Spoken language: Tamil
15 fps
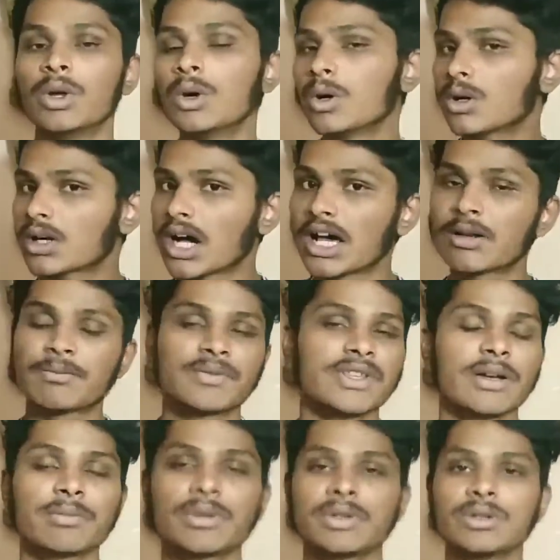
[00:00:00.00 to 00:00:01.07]
லோ கார்ப்
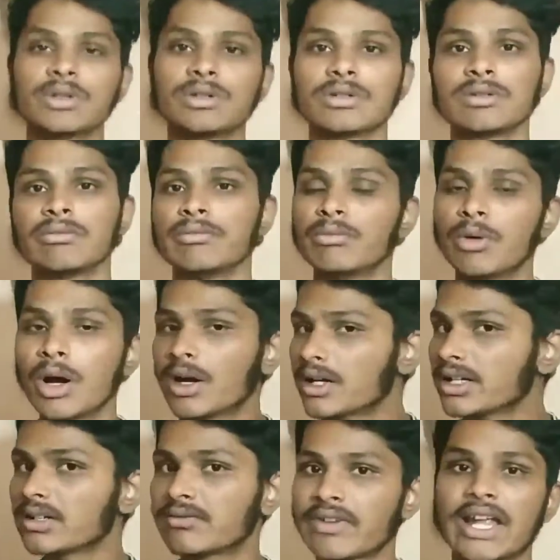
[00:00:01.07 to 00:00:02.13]
சாப்பிடணும்
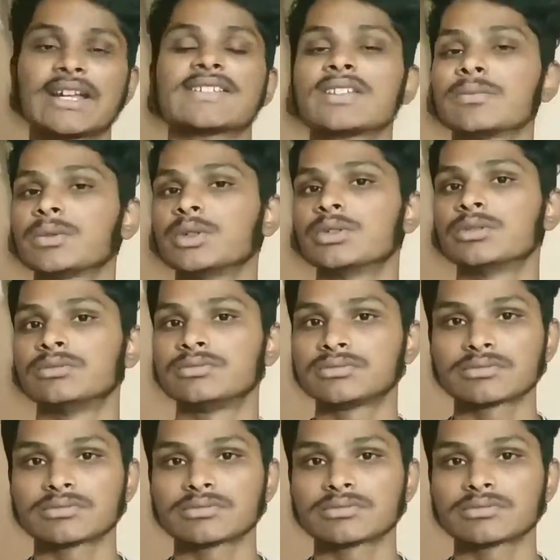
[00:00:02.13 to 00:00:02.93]
மாடரேட் ஃபேட் சாப்பிடணும்